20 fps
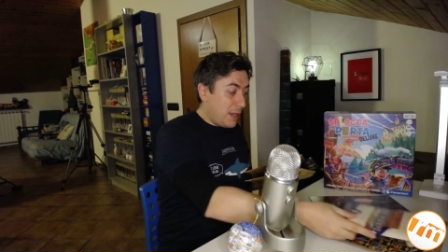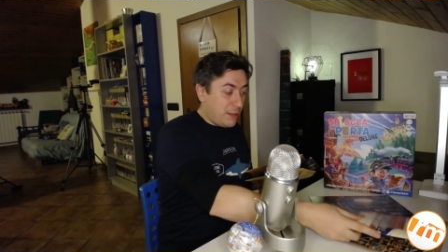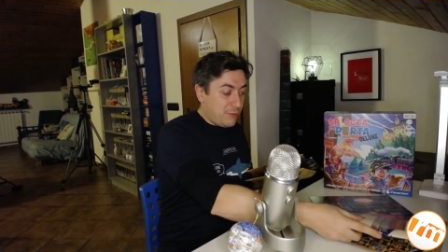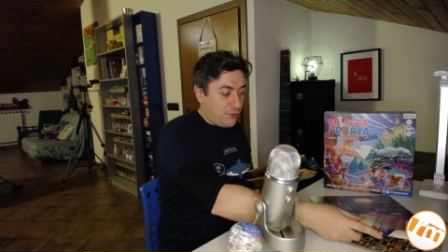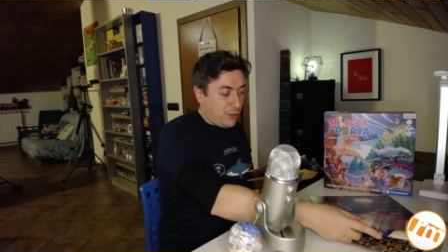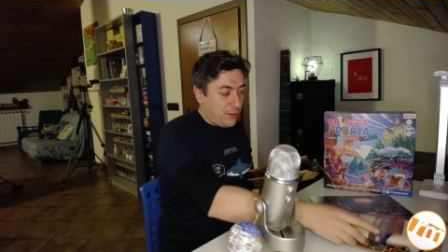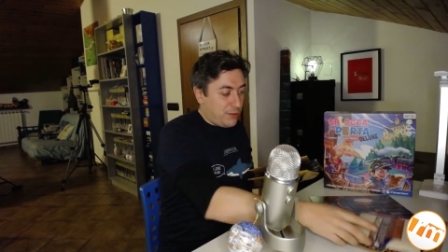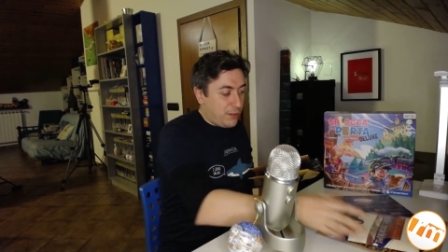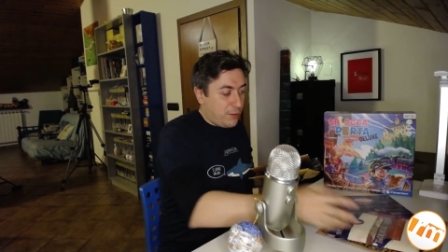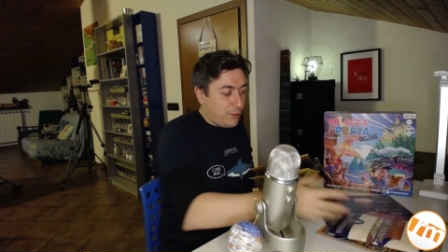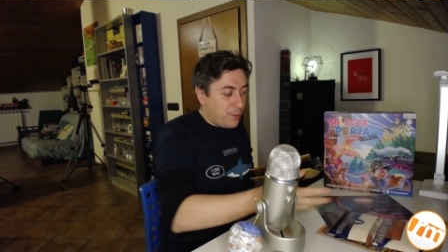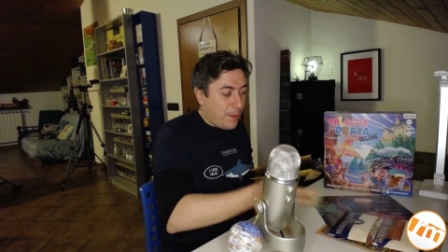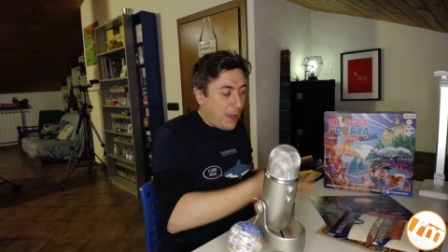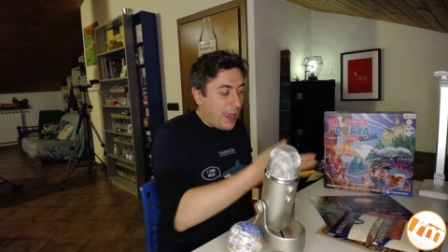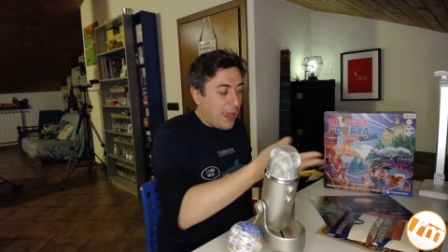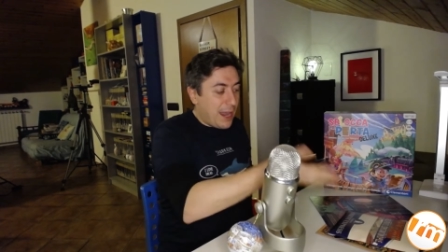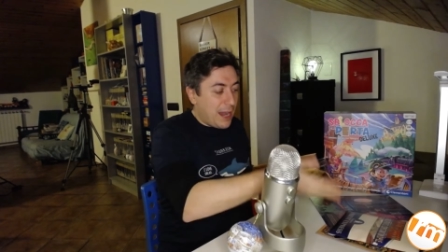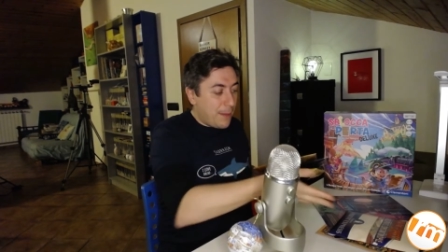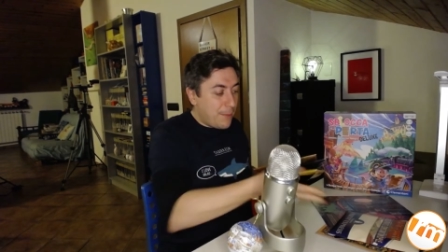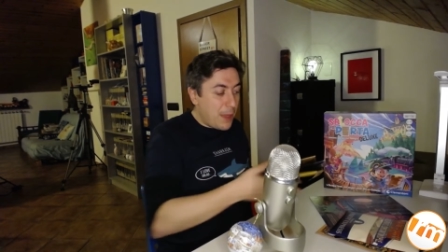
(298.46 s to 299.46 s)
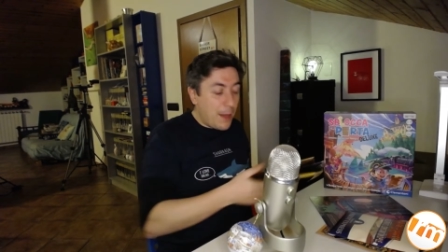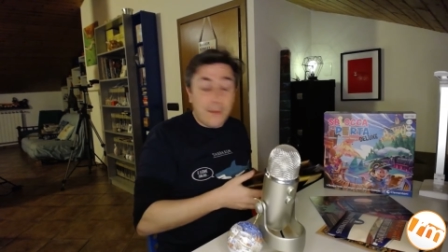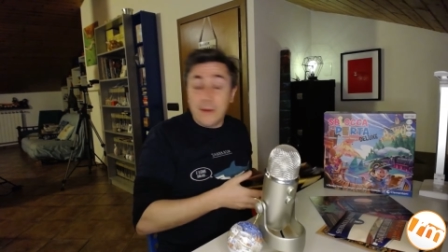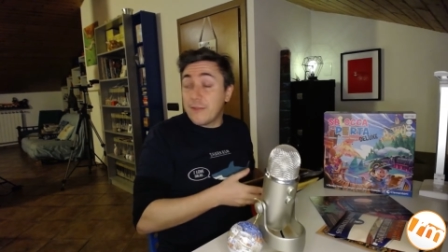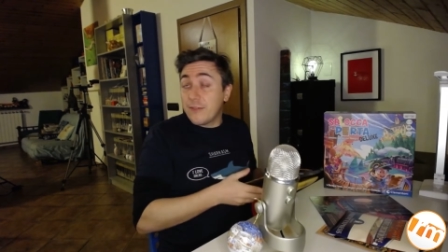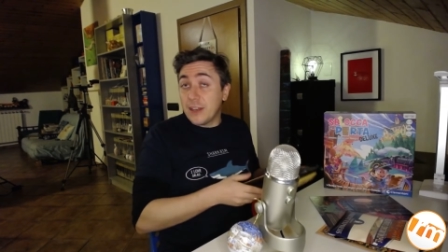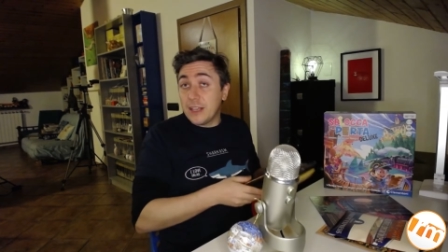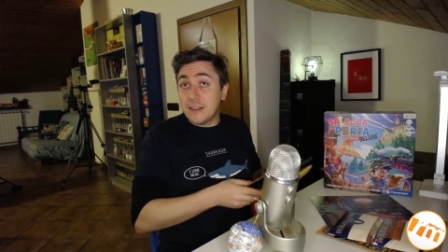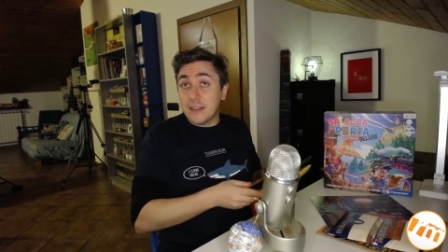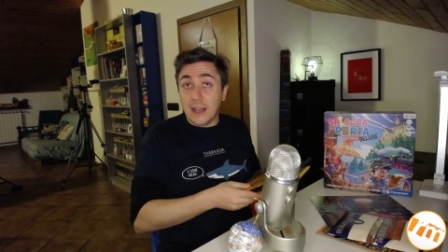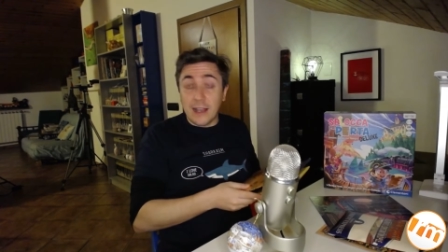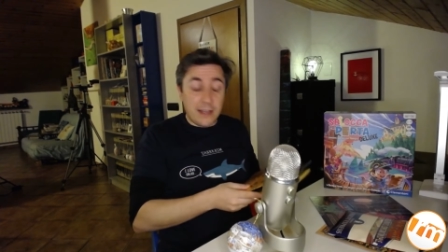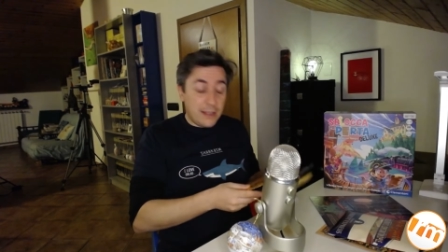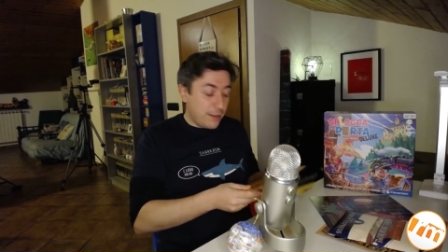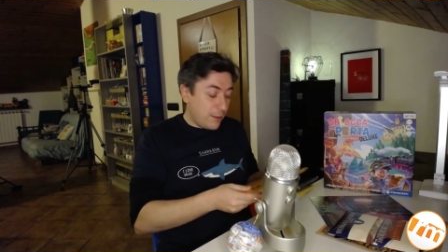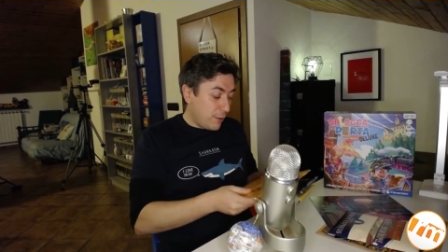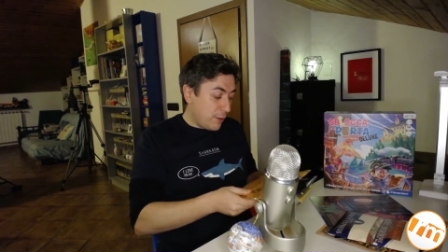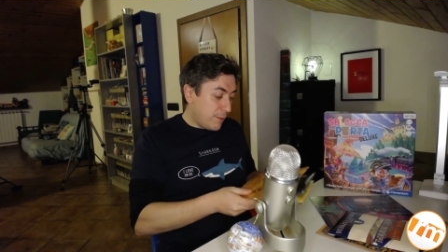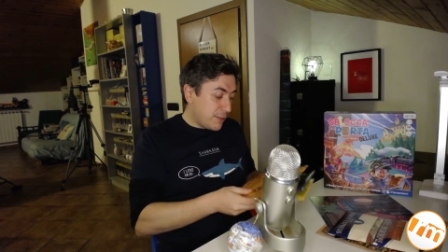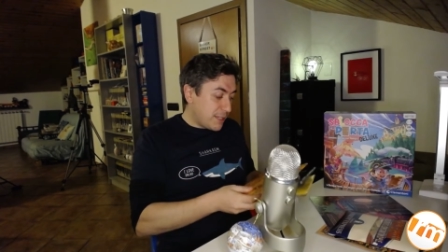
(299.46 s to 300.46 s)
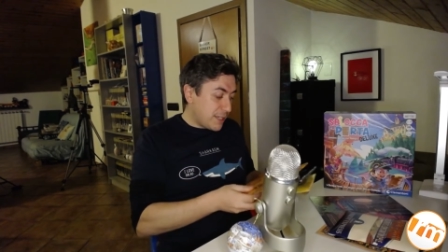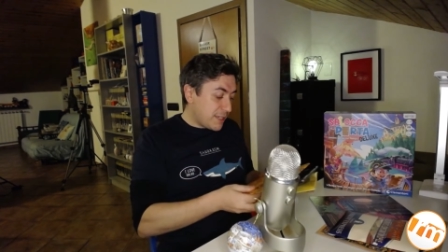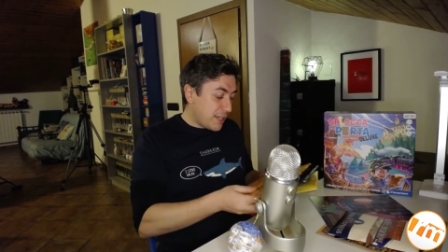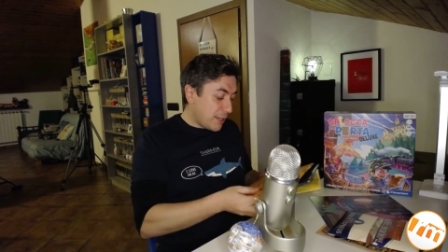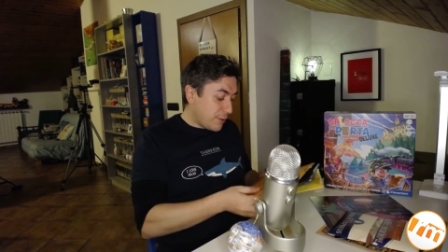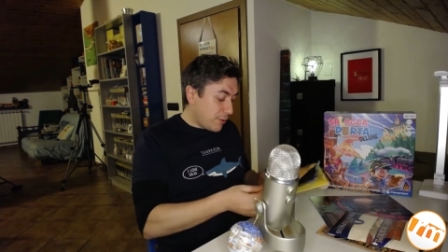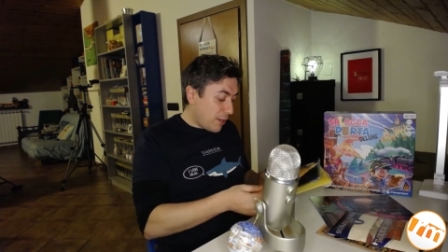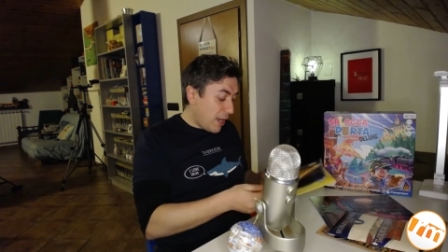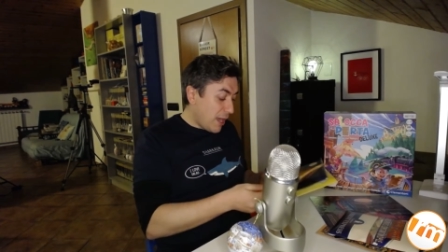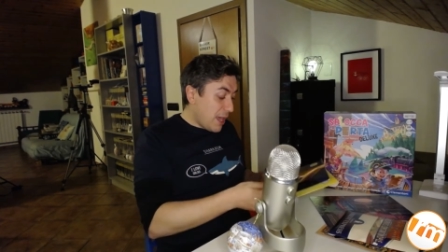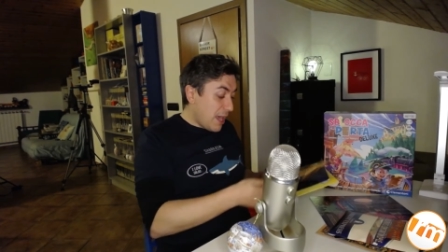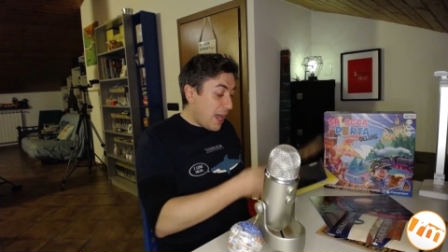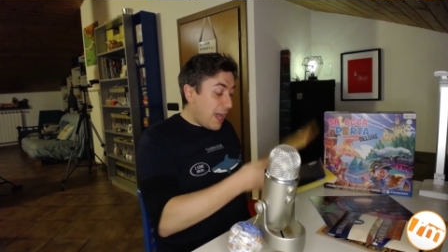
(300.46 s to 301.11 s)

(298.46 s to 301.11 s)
eh, cioè, secondo me è la, mia preferita all'interno di questa scatola.